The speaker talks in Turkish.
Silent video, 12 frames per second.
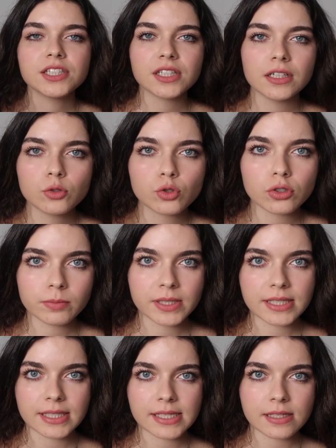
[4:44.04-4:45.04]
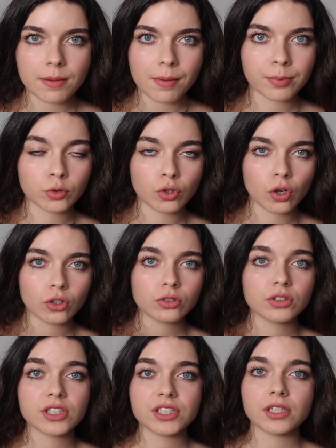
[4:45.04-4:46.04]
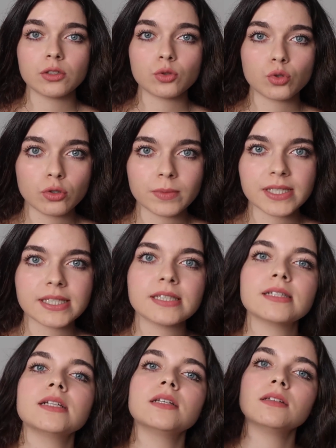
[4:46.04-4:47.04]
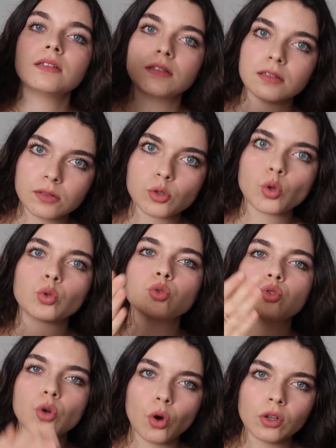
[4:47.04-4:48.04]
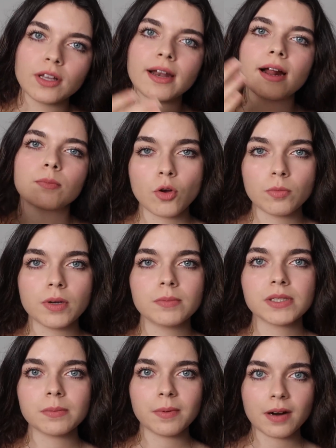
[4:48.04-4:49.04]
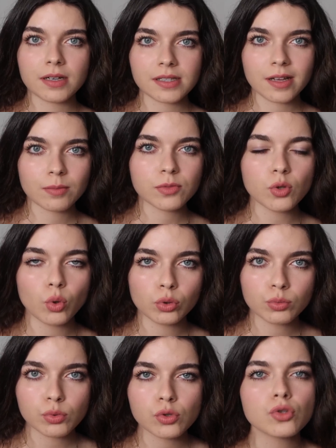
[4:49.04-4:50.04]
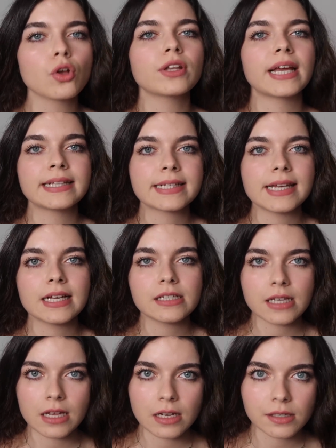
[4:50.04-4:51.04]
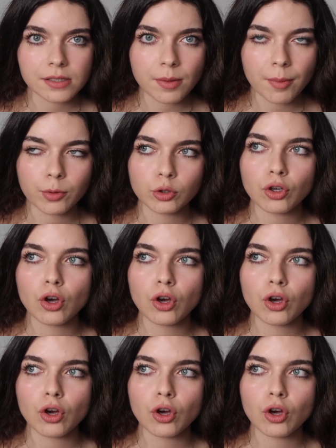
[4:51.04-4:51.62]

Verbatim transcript: Dişlerin çürümesine sebep oluyor. Dişlerin çürümesinin sonucu olarak böbreğimizi bağırsağımızı olumsuz yönde etkileyen şeylere sebep